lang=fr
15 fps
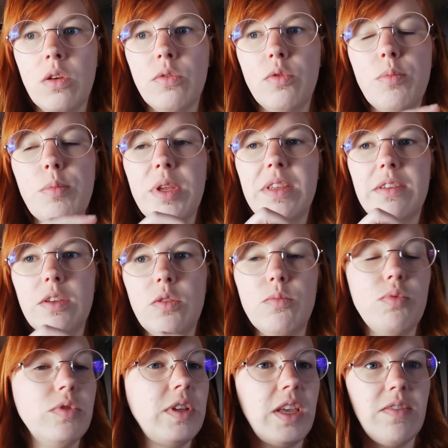vous mettez une
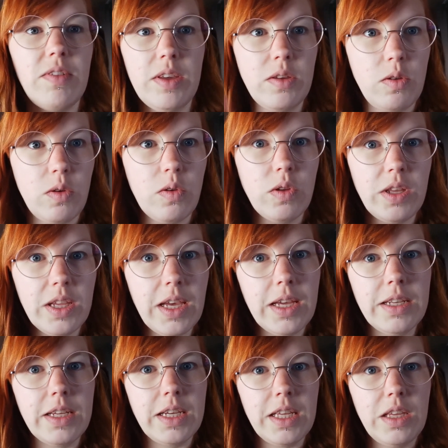bouteille avec euh, que des
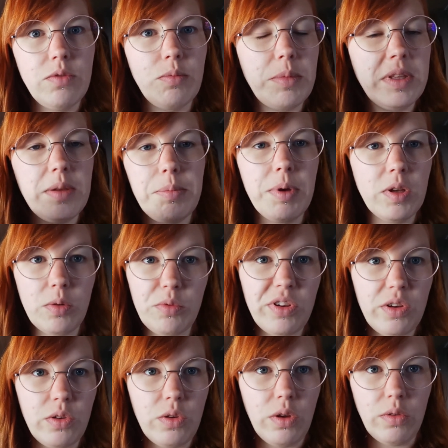grains de riz, vous mettez plein
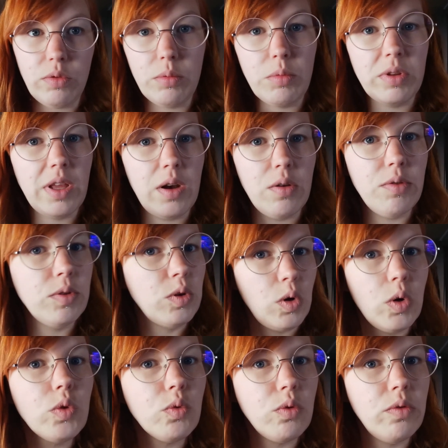d'objets dedans et vous demandez à l'enfant de
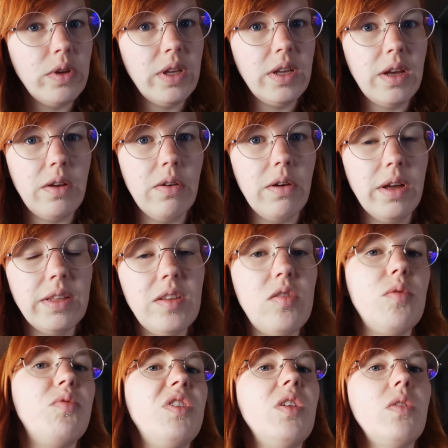retrouver euh, un des
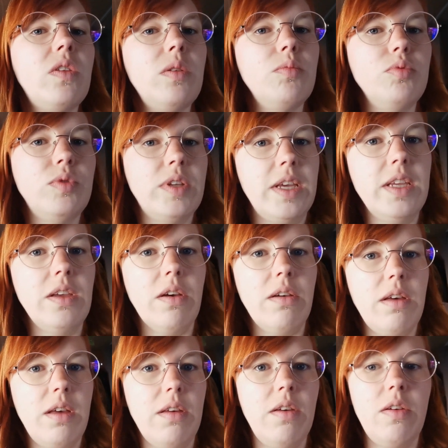objets dans cette bouteille
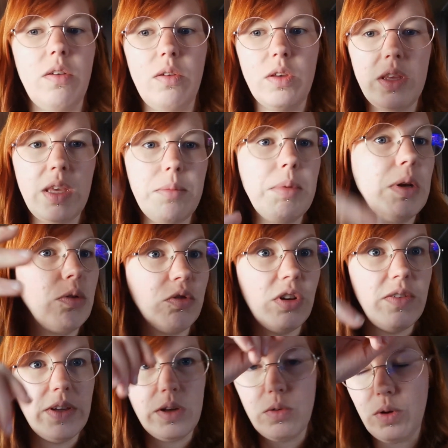euh, qui est mélangé
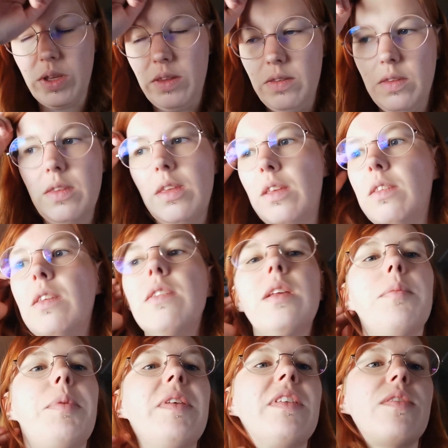avec le riz. C'est assez
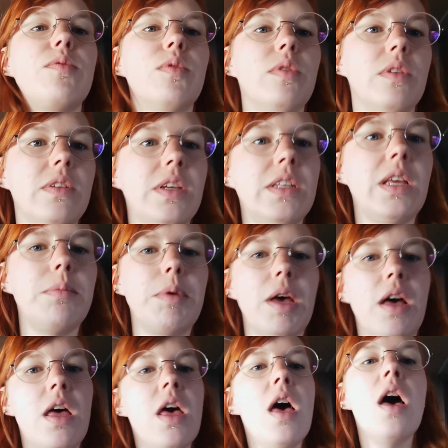sympa, ça fonctionne très très
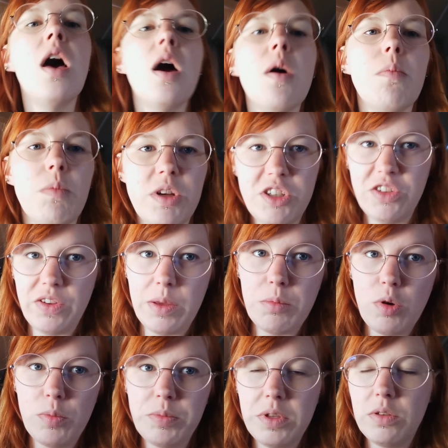bien. Moi j'ai
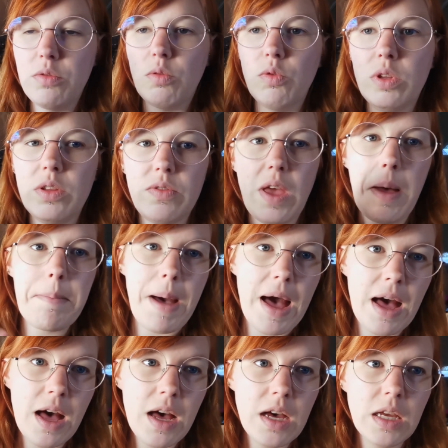vraiment opté sur l'univers
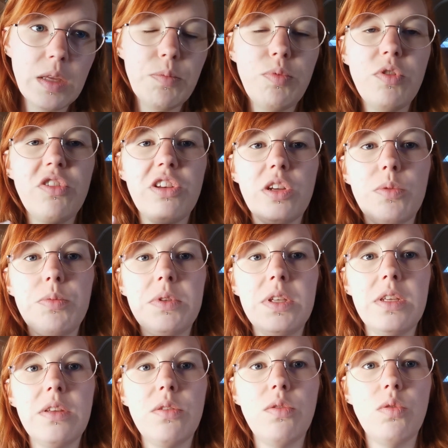marin et puis j'ai
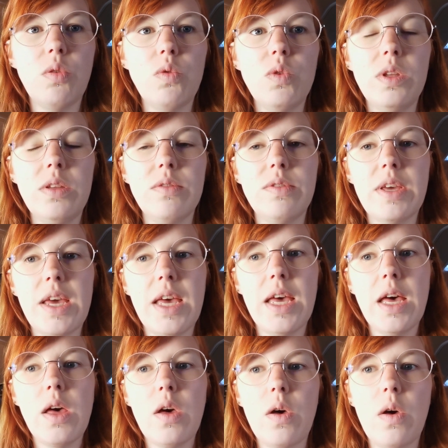opté sur
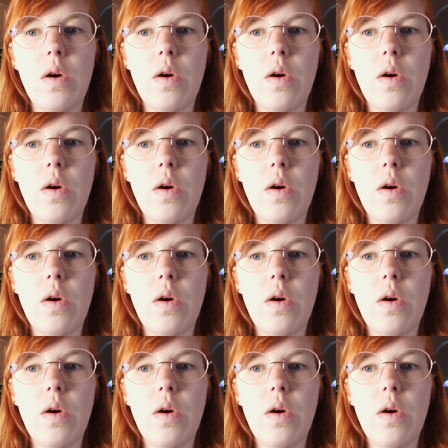l'univers